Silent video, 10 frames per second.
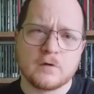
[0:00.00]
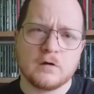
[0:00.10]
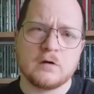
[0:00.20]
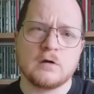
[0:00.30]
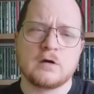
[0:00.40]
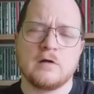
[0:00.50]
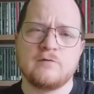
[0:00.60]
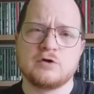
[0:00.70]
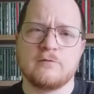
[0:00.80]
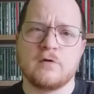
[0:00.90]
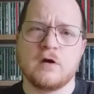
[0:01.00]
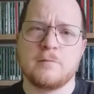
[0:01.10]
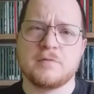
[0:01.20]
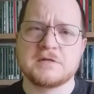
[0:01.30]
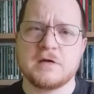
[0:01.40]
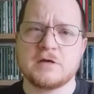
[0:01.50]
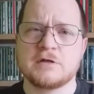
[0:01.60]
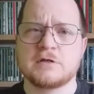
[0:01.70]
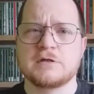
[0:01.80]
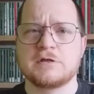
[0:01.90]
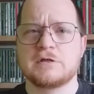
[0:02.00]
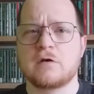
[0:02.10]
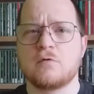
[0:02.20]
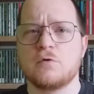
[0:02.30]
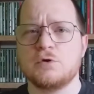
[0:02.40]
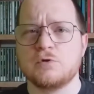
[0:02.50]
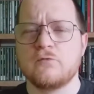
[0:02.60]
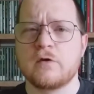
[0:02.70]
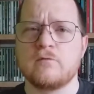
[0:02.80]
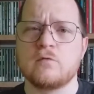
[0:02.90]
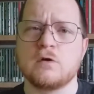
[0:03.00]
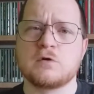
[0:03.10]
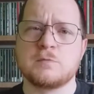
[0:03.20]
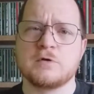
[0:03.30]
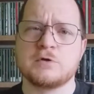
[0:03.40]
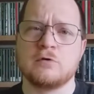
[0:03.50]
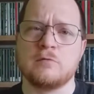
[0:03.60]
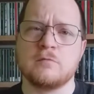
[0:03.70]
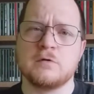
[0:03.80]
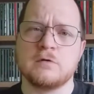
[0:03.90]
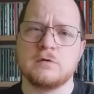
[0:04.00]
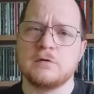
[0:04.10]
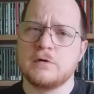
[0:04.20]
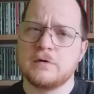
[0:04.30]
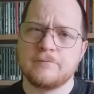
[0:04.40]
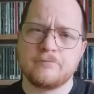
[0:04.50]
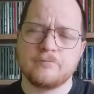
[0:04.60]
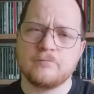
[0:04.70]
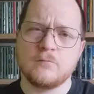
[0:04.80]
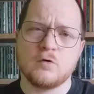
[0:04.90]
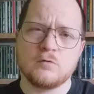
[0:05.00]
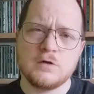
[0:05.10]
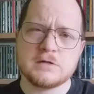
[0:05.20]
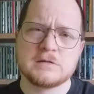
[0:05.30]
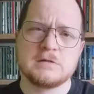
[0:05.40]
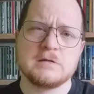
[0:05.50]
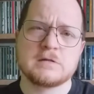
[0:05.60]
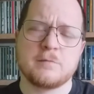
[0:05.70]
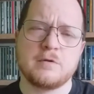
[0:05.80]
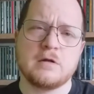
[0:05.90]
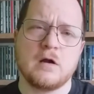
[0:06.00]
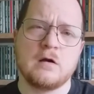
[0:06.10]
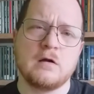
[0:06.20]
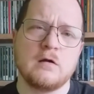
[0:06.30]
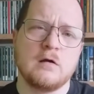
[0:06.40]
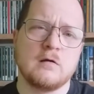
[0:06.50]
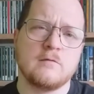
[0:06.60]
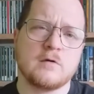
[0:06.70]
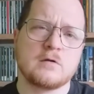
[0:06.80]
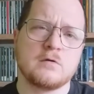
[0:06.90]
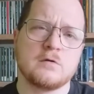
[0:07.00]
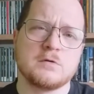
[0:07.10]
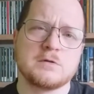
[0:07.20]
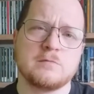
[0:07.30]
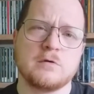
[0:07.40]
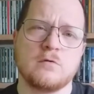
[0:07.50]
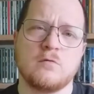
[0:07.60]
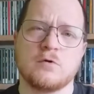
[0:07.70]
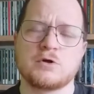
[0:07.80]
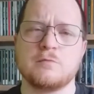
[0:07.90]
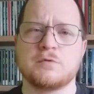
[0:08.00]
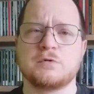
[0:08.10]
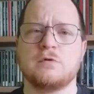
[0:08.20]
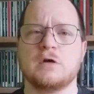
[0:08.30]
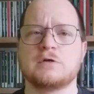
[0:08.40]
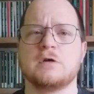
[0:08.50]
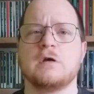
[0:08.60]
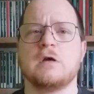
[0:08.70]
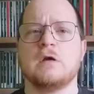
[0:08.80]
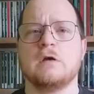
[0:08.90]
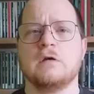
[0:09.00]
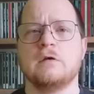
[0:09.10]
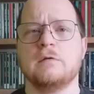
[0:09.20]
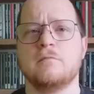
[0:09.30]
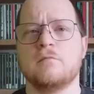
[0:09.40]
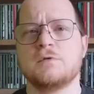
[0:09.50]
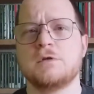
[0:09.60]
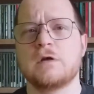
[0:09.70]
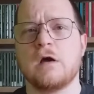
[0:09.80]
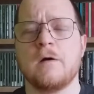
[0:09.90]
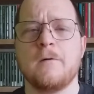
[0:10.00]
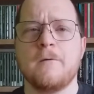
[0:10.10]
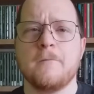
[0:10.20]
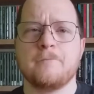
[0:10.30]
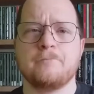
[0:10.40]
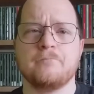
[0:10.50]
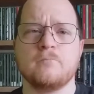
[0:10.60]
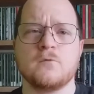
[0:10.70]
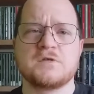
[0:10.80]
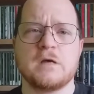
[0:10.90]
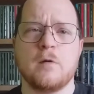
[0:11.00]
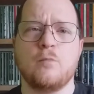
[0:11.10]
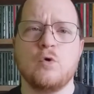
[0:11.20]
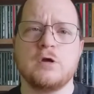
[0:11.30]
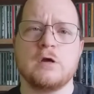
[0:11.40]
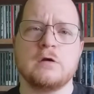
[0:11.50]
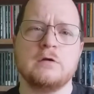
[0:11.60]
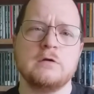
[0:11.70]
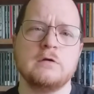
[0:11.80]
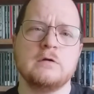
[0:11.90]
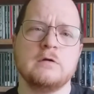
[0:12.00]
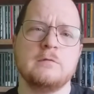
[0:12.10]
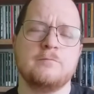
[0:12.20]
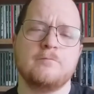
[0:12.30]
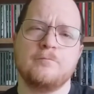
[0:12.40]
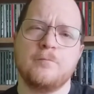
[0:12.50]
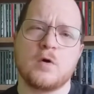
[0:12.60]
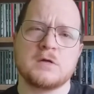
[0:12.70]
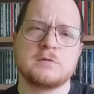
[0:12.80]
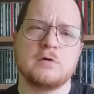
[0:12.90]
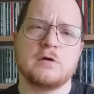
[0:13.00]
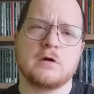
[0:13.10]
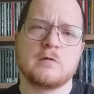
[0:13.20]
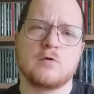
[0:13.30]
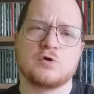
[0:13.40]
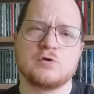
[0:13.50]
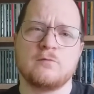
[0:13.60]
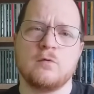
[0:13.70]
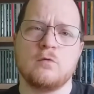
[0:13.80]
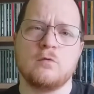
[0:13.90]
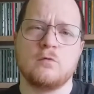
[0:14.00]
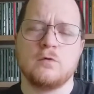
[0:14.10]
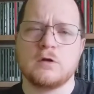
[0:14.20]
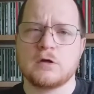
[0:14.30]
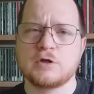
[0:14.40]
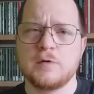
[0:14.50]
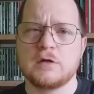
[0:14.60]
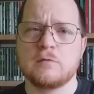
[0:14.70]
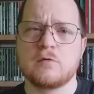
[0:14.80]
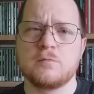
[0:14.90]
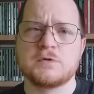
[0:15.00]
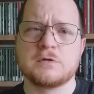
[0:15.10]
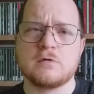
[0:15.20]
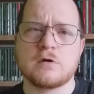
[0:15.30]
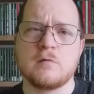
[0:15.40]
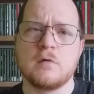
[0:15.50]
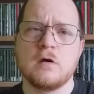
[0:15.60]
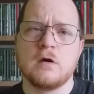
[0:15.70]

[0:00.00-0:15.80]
e, klawiszowe pasaże, czy też taką końcówkę w ogóle rozmarzoną. Y, no jest, jest kapitalny Warto sobie go głośnie posłuchać. E, muzyka mm, no, sama płynie i, i, i pokazuje, jakim Kosow był jednak świetnym kompozytorem.